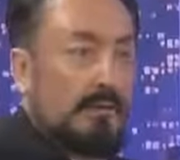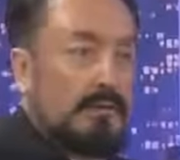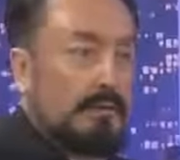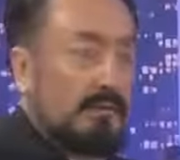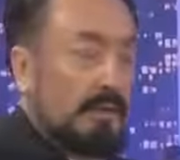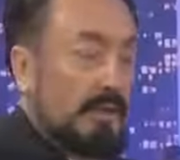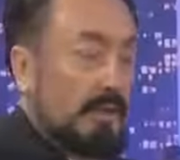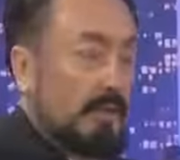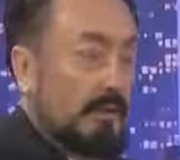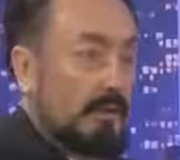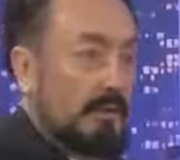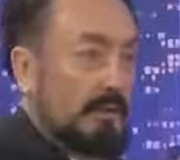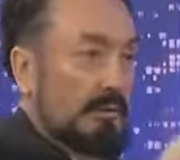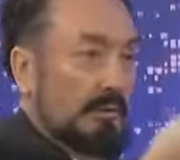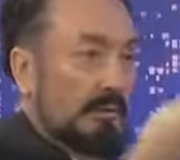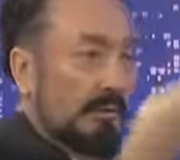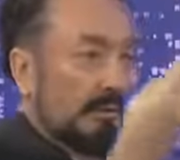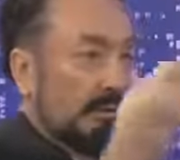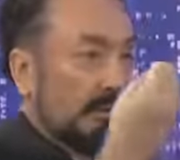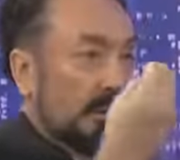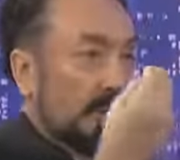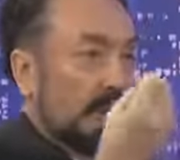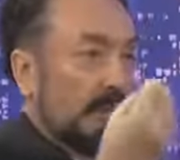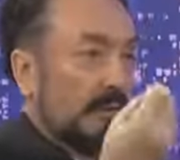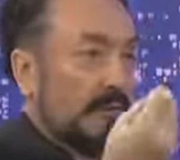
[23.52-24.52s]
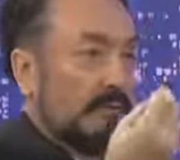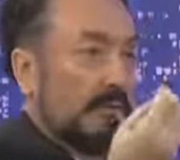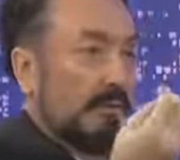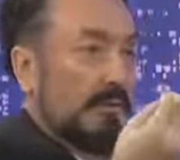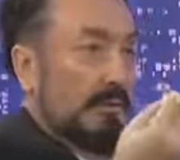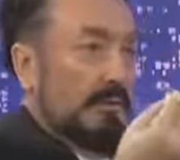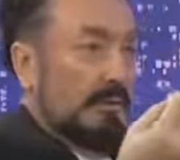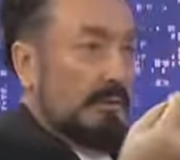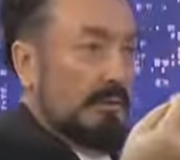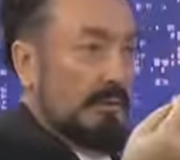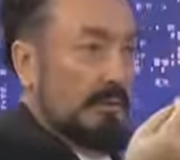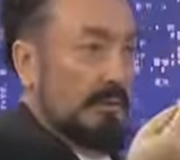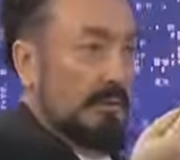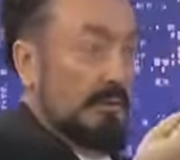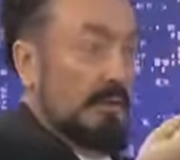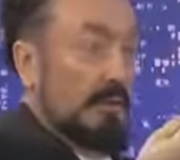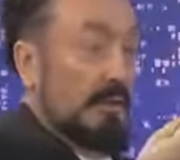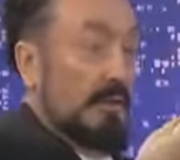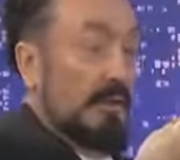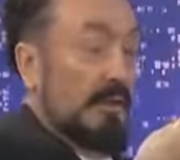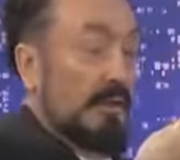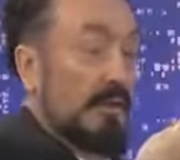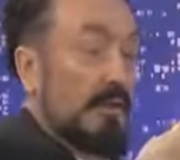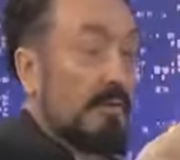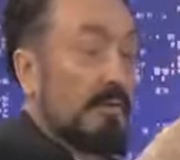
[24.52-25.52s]
Cennet tahtları var.
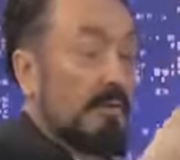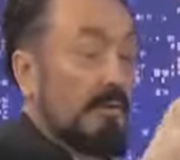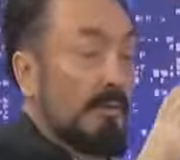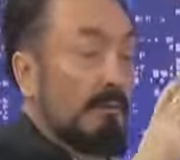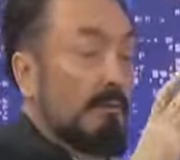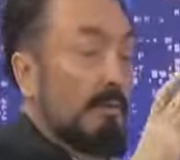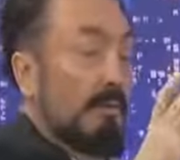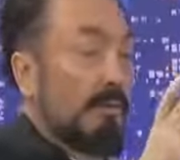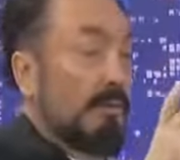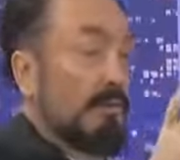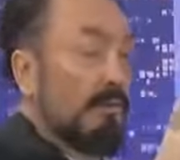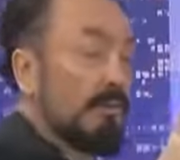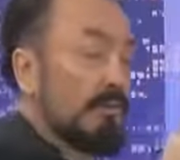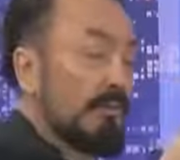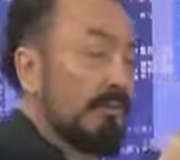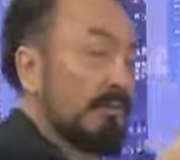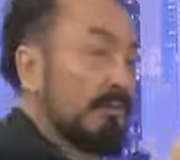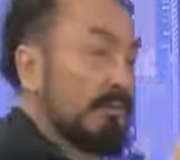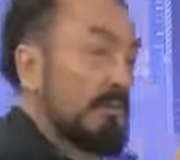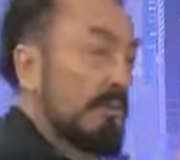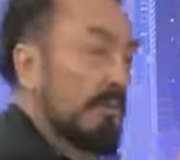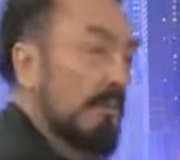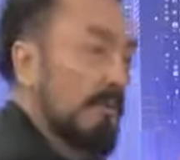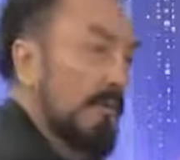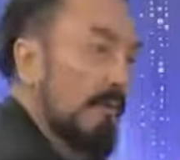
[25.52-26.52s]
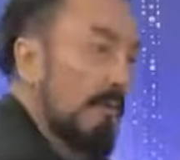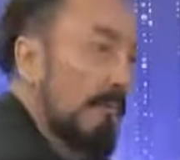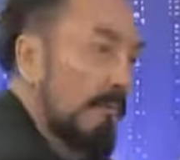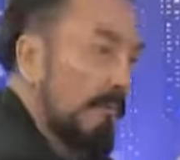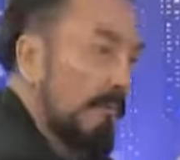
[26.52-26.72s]
Hep iman. Onun için